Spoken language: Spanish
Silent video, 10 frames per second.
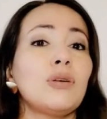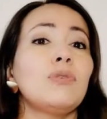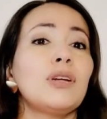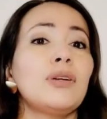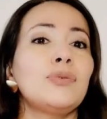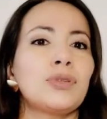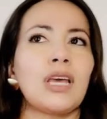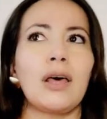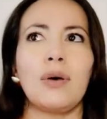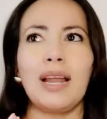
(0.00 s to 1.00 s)
hemos
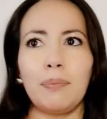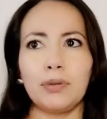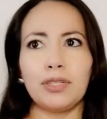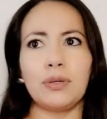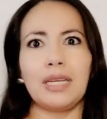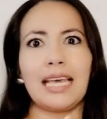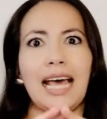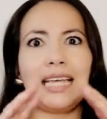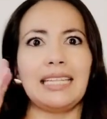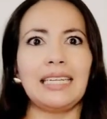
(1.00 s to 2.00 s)
renunciado a la
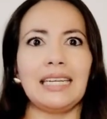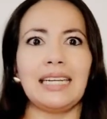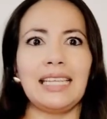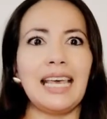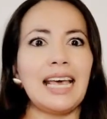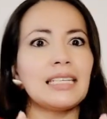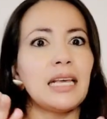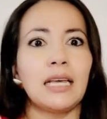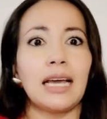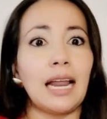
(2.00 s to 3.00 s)
posibilidad de tener ideas
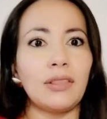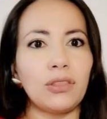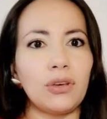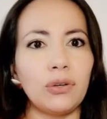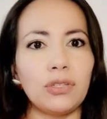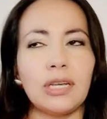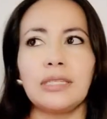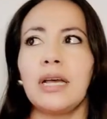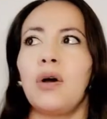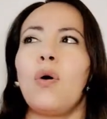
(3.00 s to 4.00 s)

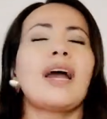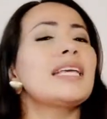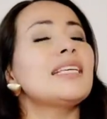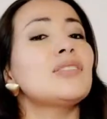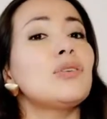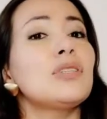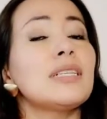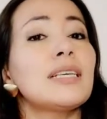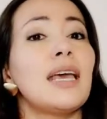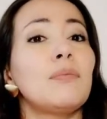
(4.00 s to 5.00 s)
grandiosas o aquellas
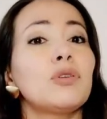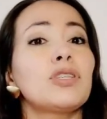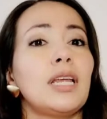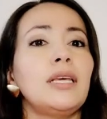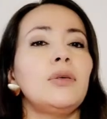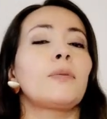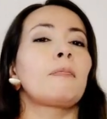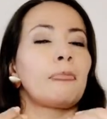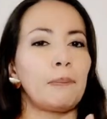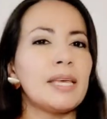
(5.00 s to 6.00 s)
cosas que hemos querido,
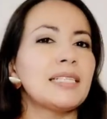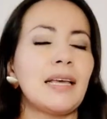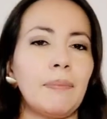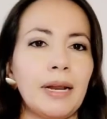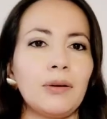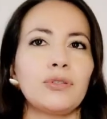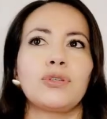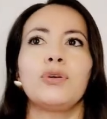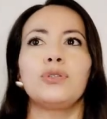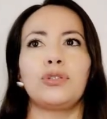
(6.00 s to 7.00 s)
bien sea para
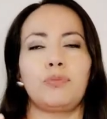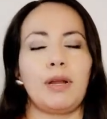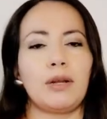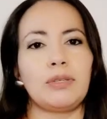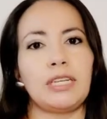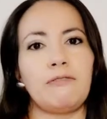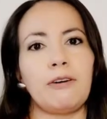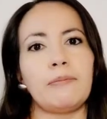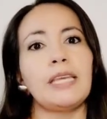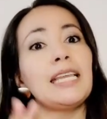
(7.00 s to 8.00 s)
nosotros, para nuestra
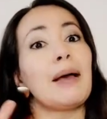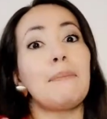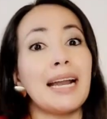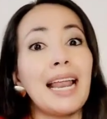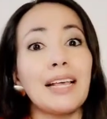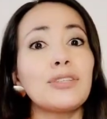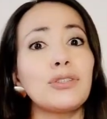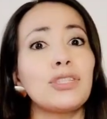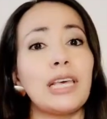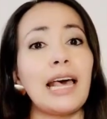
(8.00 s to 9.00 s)
familia, para la
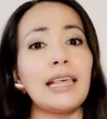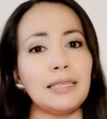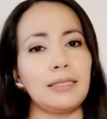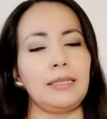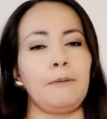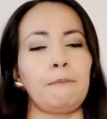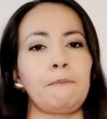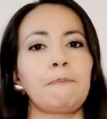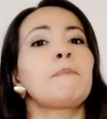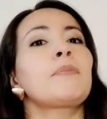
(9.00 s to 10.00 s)
sociedad en sí.
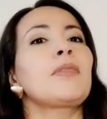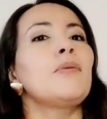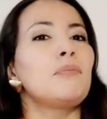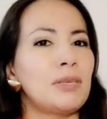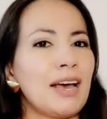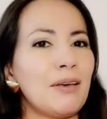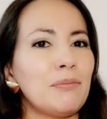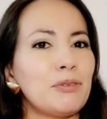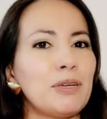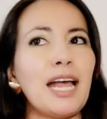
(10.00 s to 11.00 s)
Ya
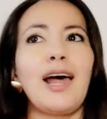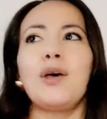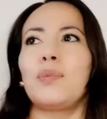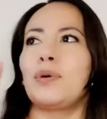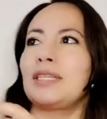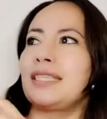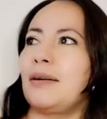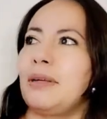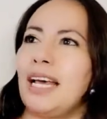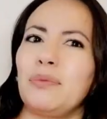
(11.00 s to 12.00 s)
hemos mirado por
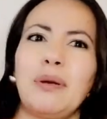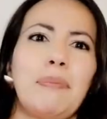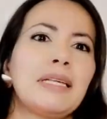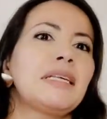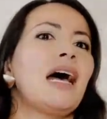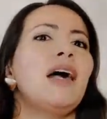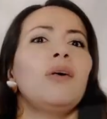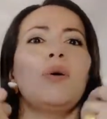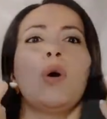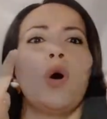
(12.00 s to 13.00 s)
estar mirando el
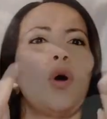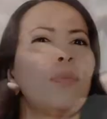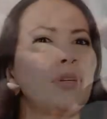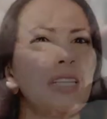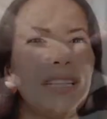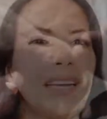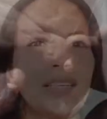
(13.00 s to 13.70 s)
pasado o por tener